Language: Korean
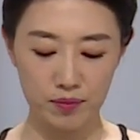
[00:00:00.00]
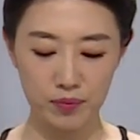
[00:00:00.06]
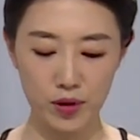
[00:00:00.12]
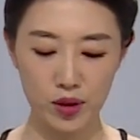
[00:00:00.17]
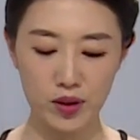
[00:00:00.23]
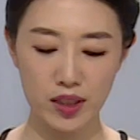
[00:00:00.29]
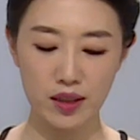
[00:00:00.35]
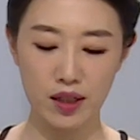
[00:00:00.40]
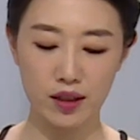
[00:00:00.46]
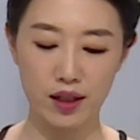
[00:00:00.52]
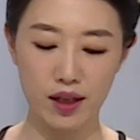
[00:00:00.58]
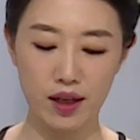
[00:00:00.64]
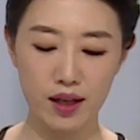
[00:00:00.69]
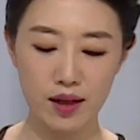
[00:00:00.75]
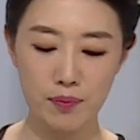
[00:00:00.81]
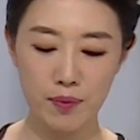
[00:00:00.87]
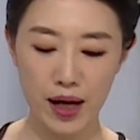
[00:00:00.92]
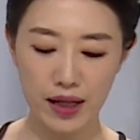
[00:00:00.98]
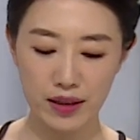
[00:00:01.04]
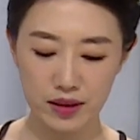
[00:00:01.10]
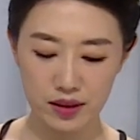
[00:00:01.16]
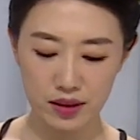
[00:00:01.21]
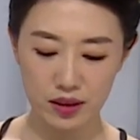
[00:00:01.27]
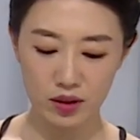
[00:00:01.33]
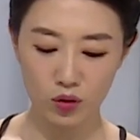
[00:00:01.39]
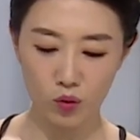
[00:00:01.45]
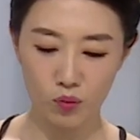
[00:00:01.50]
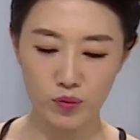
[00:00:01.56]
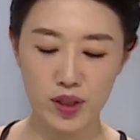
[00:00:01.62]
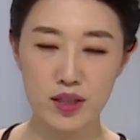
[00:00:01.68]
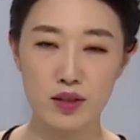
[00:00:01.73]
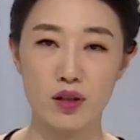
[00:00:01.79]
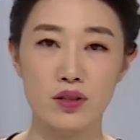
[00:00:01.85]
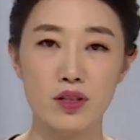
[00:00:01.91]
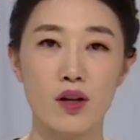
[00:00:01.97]
편안하게 발을
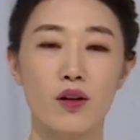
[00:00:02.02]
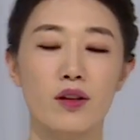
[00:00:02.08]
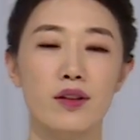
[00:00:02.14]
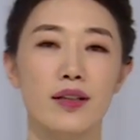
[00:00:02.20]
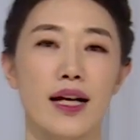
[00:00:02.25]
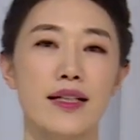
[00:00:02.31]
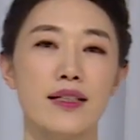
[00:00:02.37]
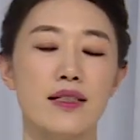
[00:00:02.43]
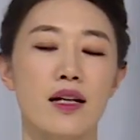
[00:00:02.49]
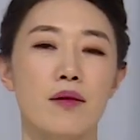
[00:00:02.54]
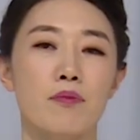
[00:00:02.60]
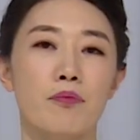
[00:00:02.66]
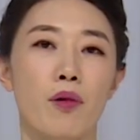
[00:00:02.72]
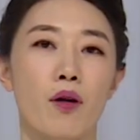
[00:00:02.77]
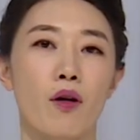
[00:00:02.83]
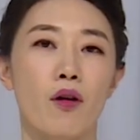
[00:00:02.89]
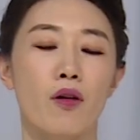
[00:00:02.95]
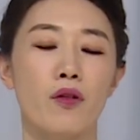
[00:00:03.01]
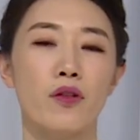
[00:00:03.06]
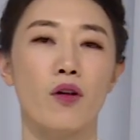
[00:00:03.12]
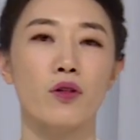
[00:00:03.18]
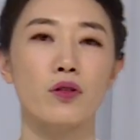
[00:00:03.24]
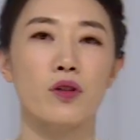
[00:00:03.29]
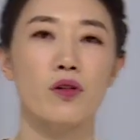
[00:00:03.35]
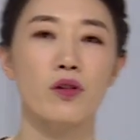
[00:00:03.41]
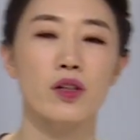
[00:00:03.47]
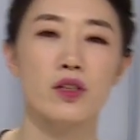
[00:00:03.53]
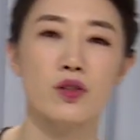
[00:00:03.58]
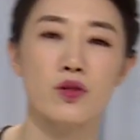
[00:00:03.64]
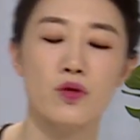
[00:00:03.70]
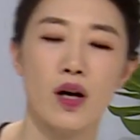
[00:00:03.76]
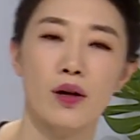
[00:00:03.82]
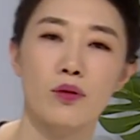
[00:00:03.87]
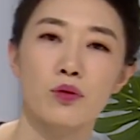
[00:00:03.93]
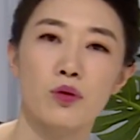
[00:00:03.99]
옮기셔서 다시 한번 엉덩이를
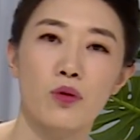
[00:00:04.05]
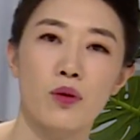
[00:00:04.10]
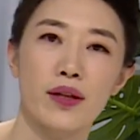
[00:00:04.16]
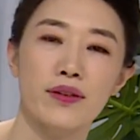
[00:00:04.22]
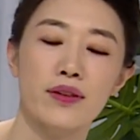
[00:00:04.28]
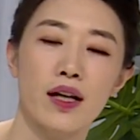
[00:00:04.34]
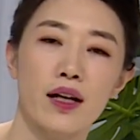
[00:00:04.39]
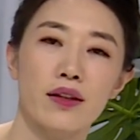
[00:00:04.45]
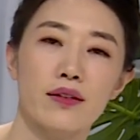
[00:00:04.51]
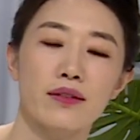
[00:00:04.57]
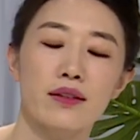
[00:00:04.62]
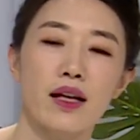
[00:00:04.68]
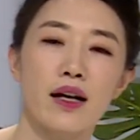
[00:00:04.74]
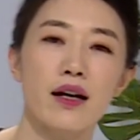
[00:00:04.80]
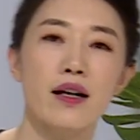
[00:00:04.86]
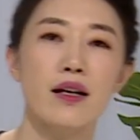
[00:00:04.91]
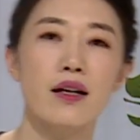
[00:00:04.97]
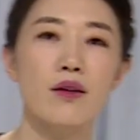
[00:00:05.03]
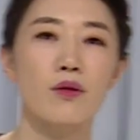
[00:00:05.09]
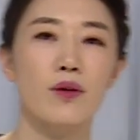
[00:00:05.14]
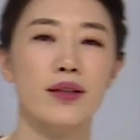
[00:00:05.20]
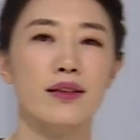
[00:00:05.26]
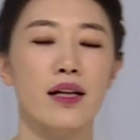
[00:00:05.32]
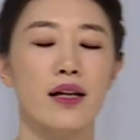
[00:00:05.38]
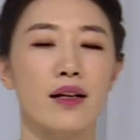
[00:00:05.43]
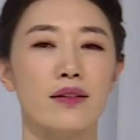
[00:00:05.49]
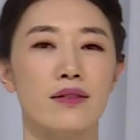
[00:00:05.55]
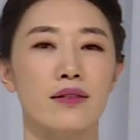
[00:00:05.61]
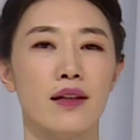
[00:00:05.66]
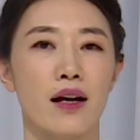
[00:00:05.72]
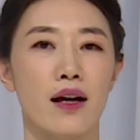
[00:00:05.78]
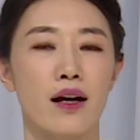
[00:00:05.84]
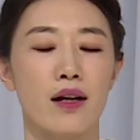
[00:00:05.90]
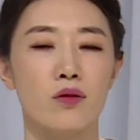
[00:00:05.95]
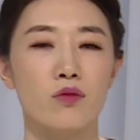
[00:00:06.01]
좌우로 왔다 갔다 왔다
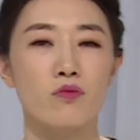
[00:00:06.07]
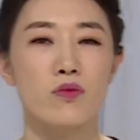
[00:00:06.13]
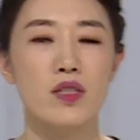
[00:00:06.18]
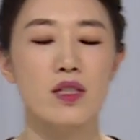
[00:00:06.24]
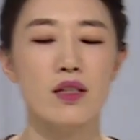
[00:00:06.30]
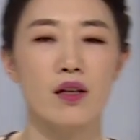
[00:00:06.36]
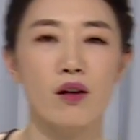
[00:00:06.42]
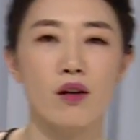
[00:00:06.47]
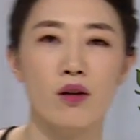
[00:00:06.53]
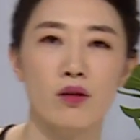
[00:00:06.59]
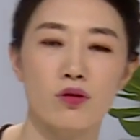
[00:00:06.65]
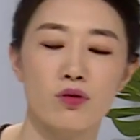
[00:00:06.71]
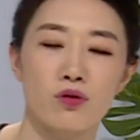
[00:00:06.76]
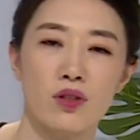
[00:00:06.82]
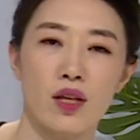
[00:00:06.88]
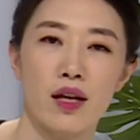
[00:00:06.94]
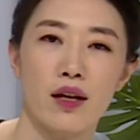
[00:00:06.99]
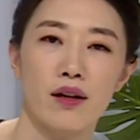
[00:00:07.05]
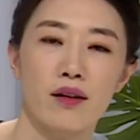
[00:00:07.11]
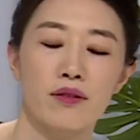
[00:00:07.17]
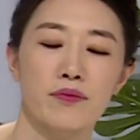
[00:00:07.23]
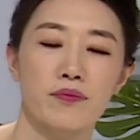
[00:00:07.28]
갔다 움직여 주세요.